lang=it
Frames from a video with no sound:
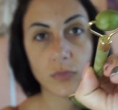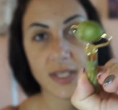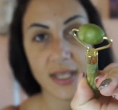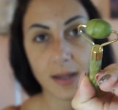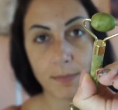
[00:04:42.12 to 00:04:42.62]

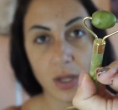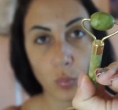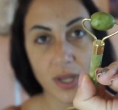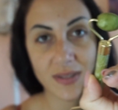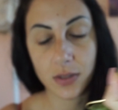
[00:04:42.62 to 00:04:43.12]

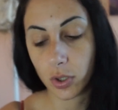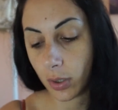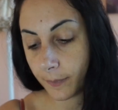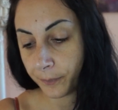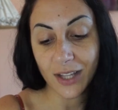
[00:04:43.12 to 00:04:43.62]
sarebbe
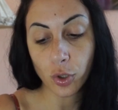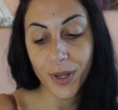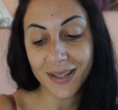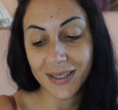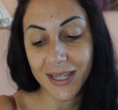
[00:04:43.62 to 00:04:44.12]
questo
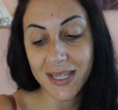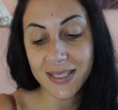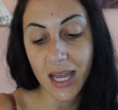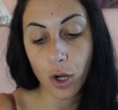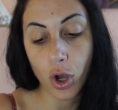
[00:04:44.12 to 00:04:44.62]
adoperate il
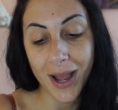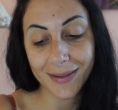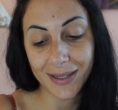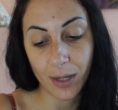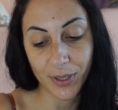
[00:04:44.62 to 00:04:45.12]
cristallo
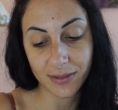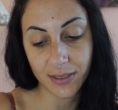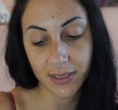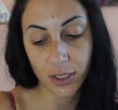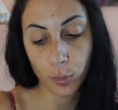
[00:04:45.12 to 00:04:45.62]
anche la
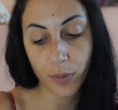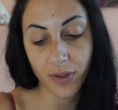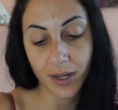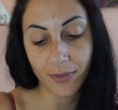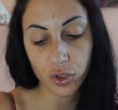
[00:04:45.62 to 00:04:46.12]
mattina dopo
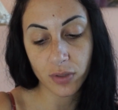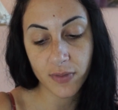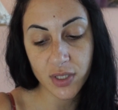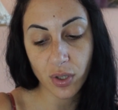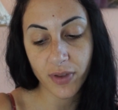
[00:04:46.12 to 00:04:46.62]
aver lavato il
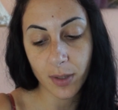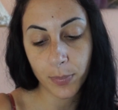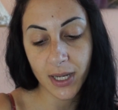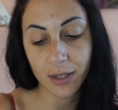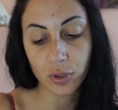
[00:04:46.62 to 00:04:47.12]
viso e aver
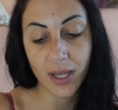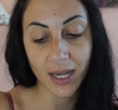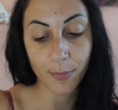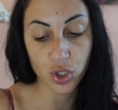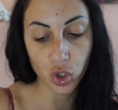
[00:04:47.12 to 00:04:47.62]
applicato la
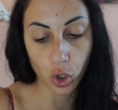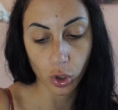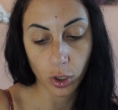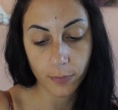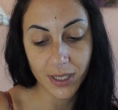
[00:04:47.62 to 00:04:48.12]
crema a
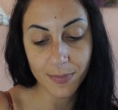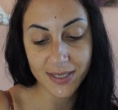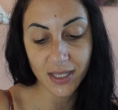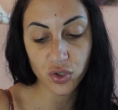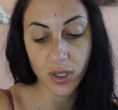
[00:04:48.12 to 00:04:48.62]
giorno il
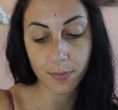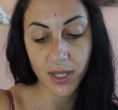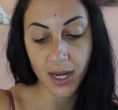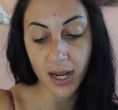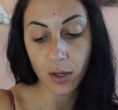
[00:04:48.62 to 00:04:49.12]
massaggio del
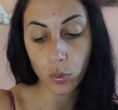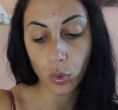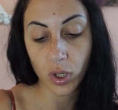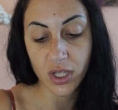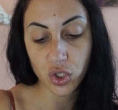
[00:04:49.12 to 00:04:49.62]
minerale
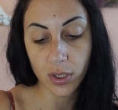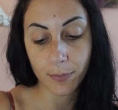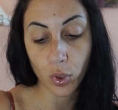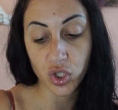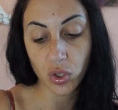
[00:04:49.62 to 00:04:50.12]
lungo la zona
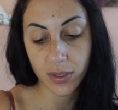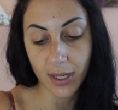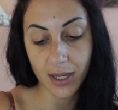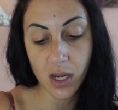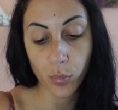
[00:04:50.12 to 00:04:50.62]
borsa e
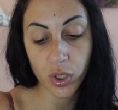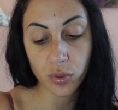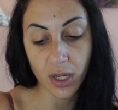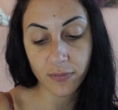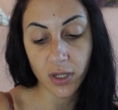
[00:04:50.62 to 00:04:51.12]
occhiaie può
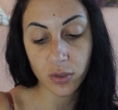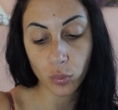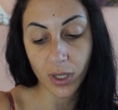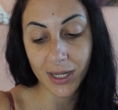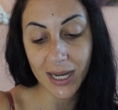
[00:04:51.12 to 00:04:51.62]
aiutarvi a
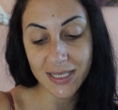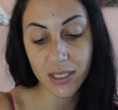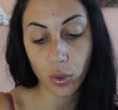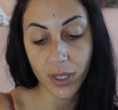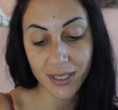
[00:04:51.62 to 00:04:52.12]
ridurre il
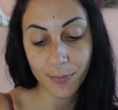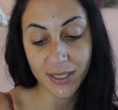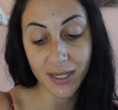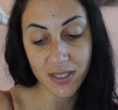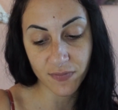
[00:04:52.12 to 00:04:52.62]
classico
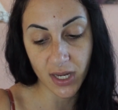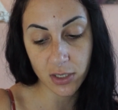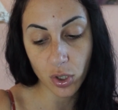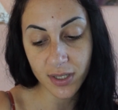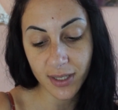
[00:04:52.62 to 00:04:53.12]
edema del
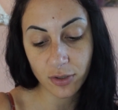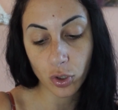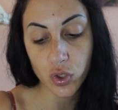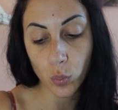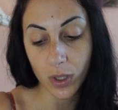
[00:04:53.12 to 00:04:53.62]
risveglio
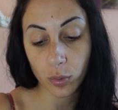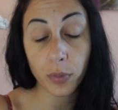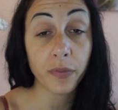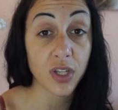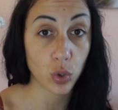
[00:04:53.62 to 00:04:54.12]
rendendo lo sguardo
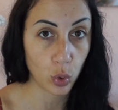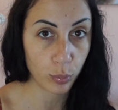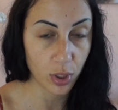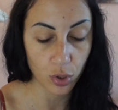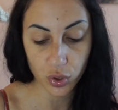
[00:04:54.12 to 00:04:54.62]
più fresco e
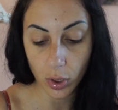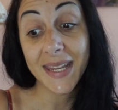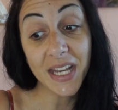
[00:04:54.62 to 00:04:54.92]
luminoso